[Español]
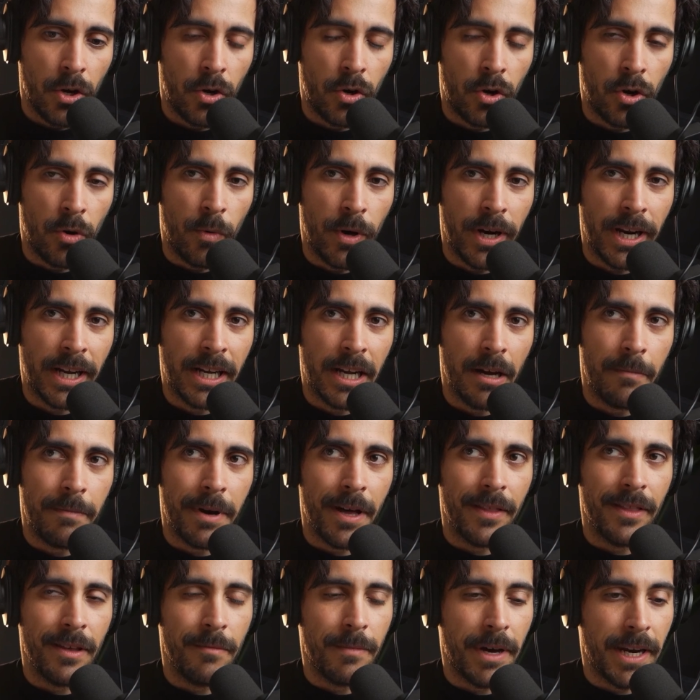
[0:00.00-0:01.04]
¿Cómo eres
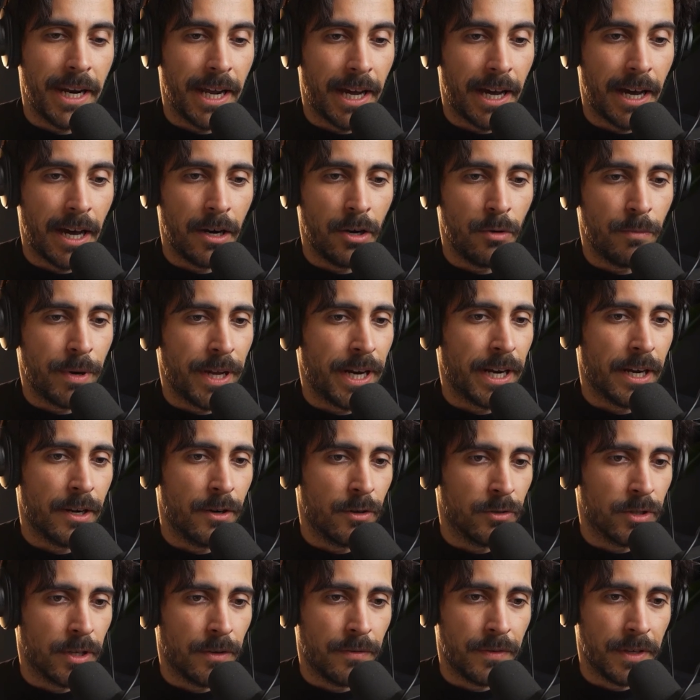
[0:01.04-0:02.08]
capaz de manejarlo para que
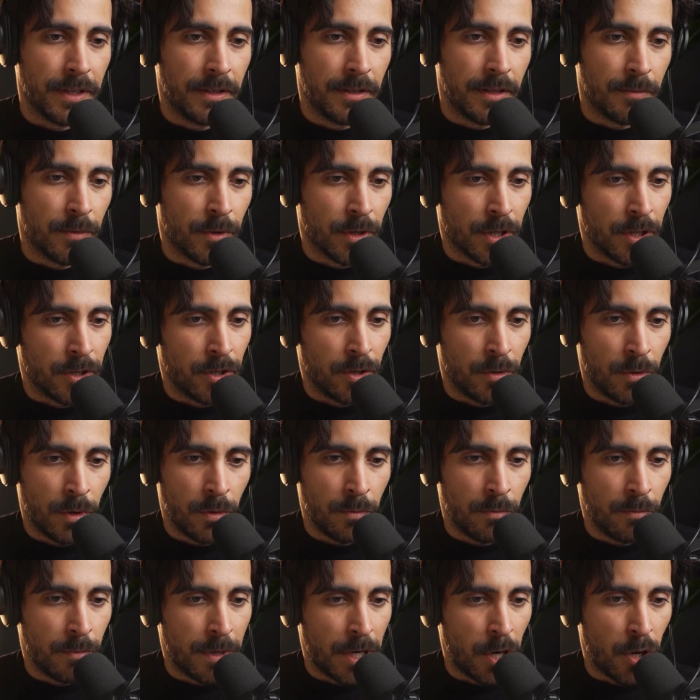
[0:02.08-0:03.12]
no te afecte? Porque yo
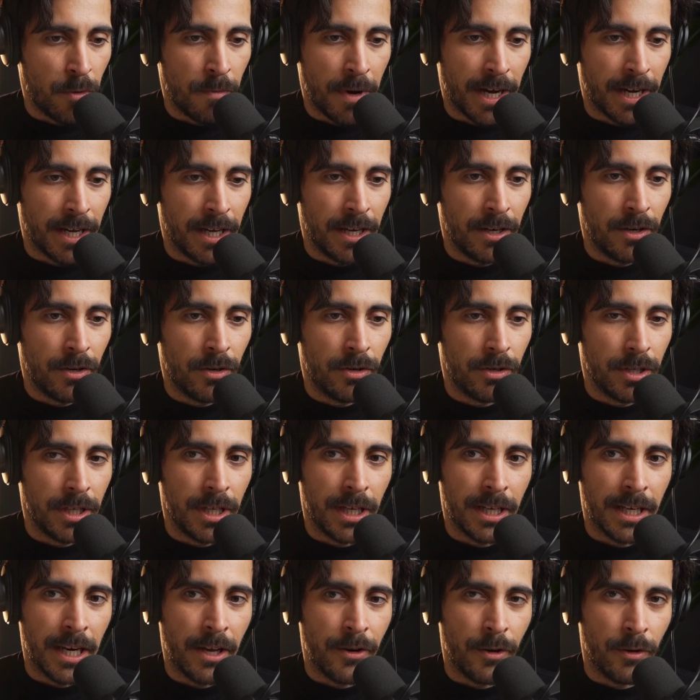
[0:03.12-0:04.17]
me lo imagino
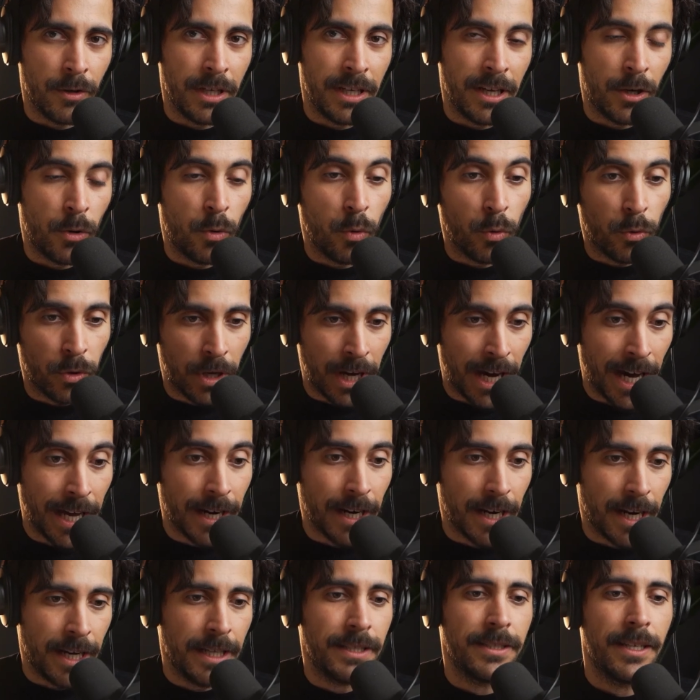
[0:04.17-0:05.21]
y claro, y
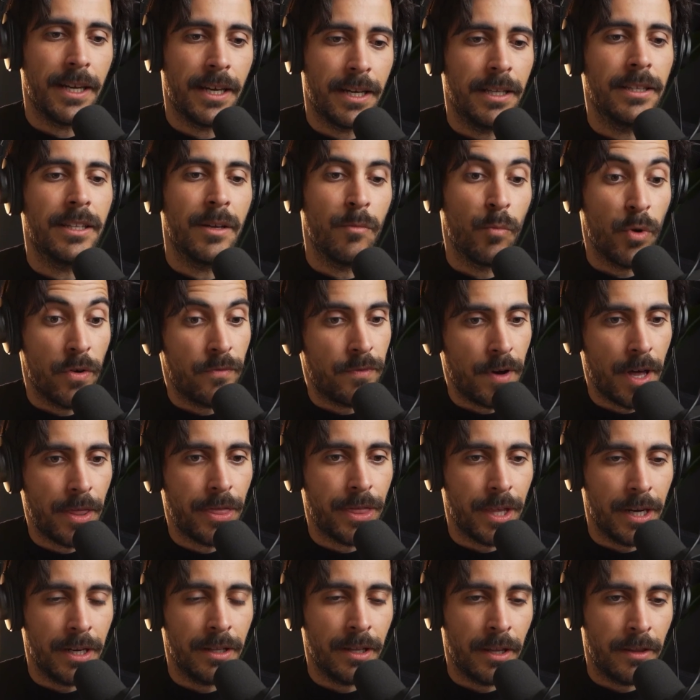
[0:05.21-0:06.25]
juzgar a esa gente es muy
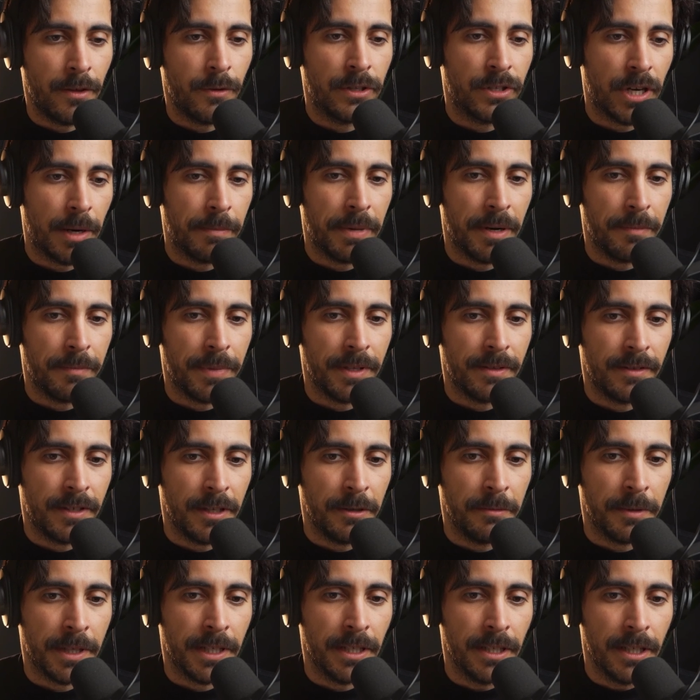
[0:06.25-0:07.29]
fácil desde nuestra perspectiva.